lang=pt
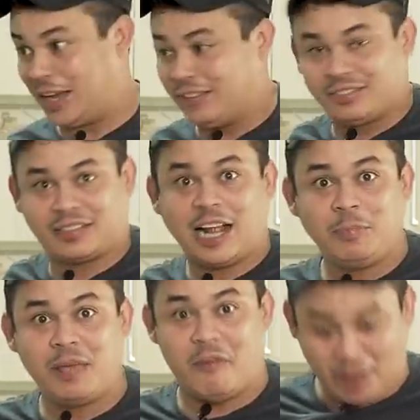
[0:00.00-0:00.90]

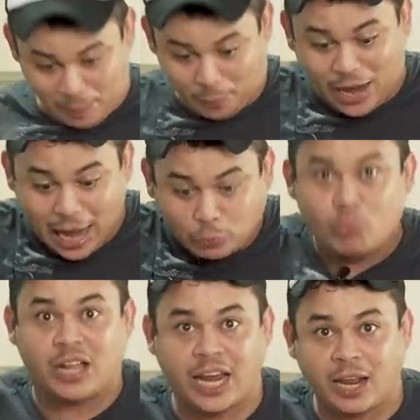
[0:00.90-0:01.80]
arriscando minha vida por causa de
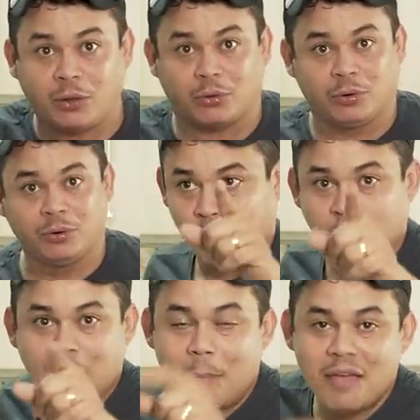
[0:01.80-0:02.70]
um grilo!
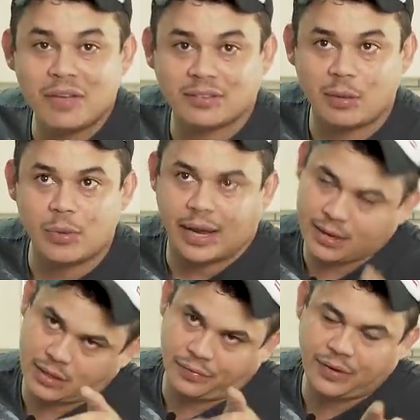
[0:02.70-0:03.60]
Nunca mais vi essa mulher, quer
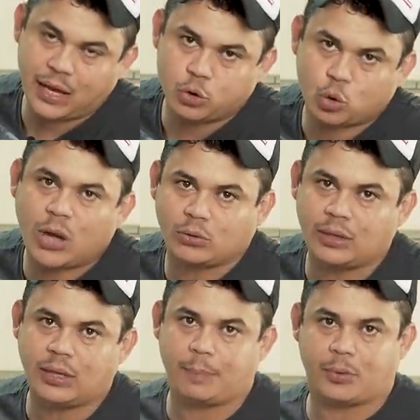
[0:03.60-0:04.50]
dizer, vi era uns 4
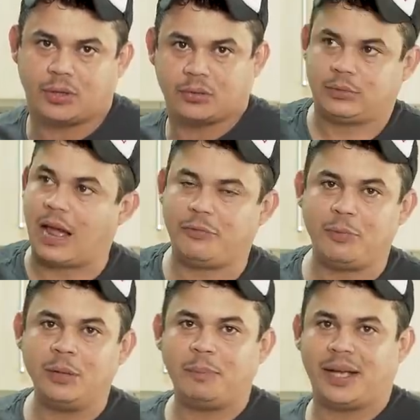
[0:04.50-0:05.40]
anos depois. Tava
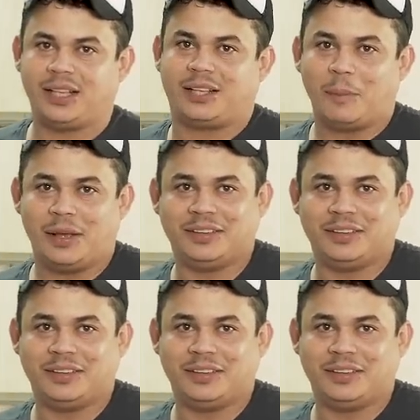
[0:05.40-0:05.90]
fumando pedra também.